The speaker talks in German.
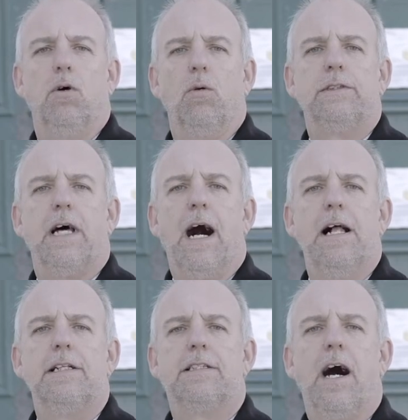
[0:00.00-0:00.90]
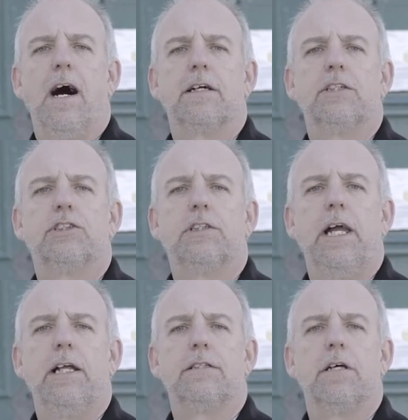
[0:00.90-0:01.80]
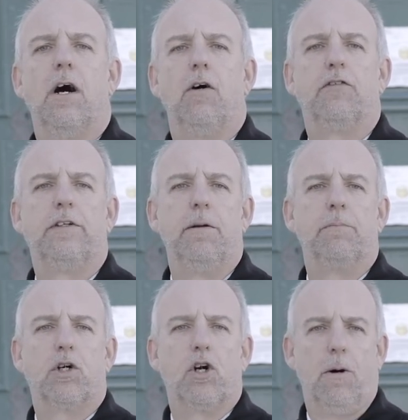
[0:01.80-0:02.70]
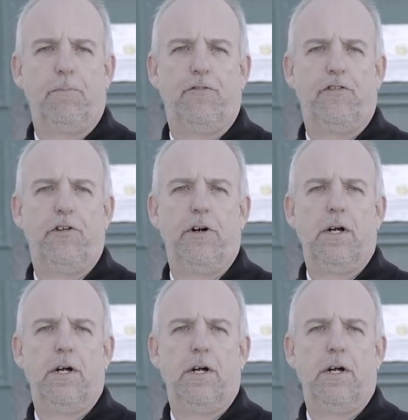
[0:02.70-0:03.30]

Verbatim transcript: Unser Alltag steht auf dem Kopf.